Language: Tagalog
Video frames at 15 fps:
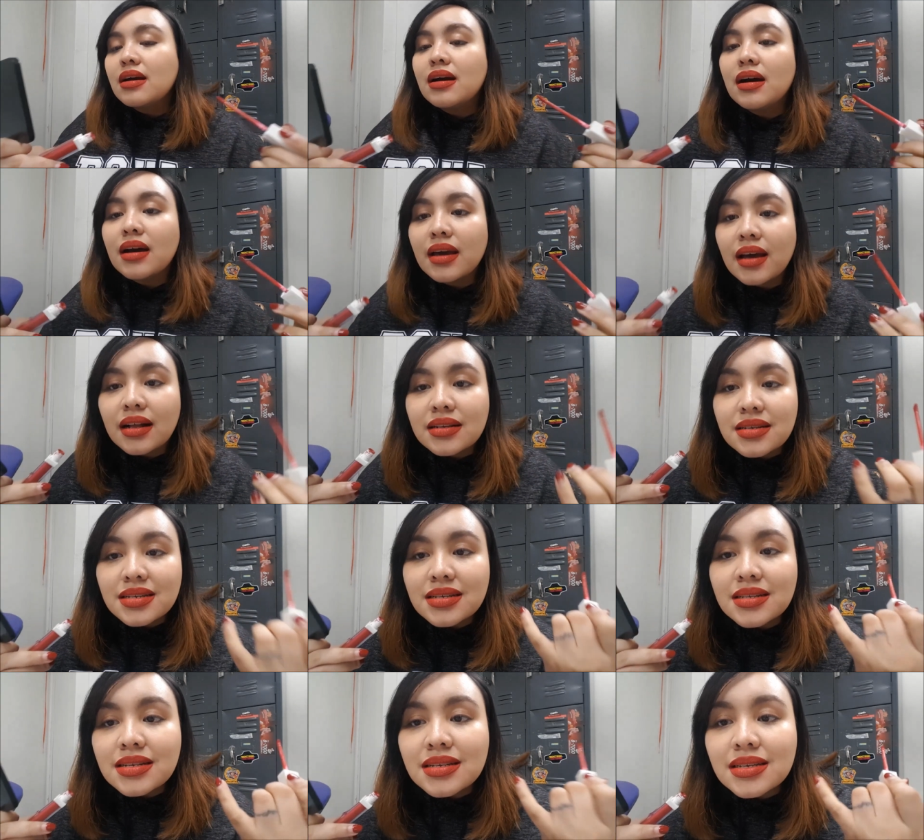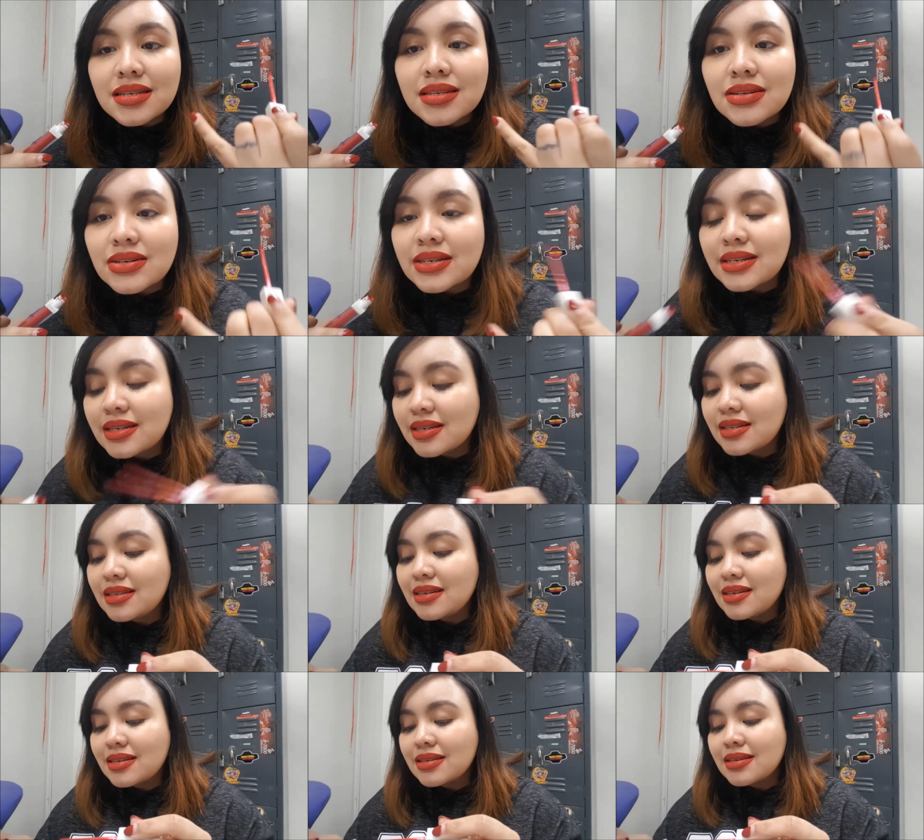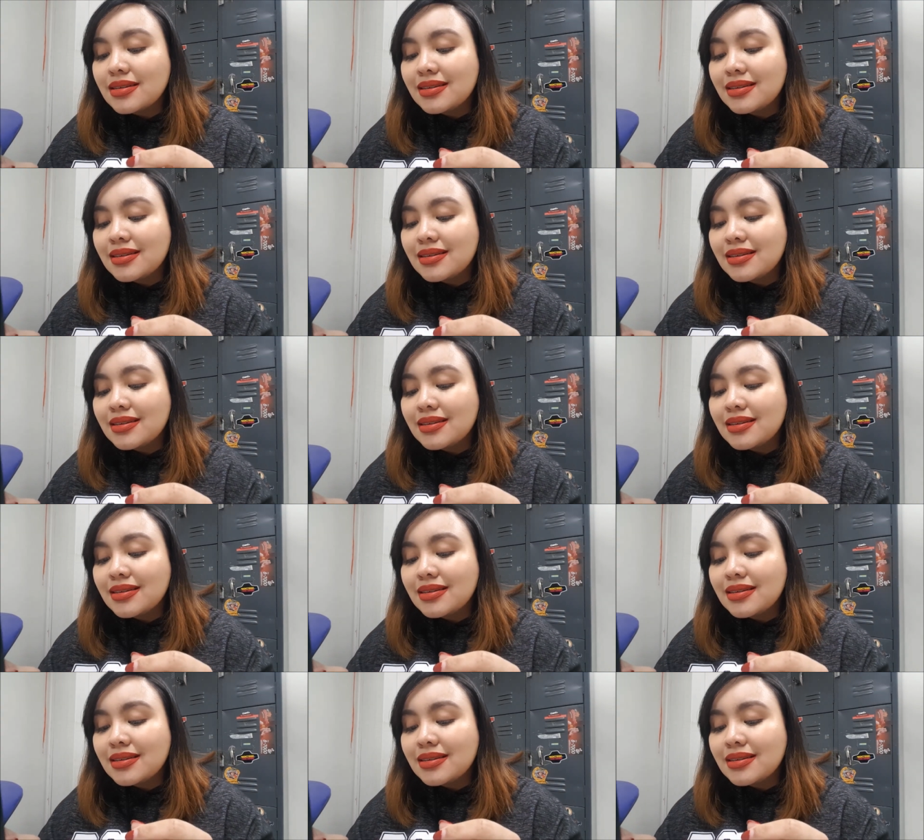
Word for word: Okay, I'll just let it dry like this.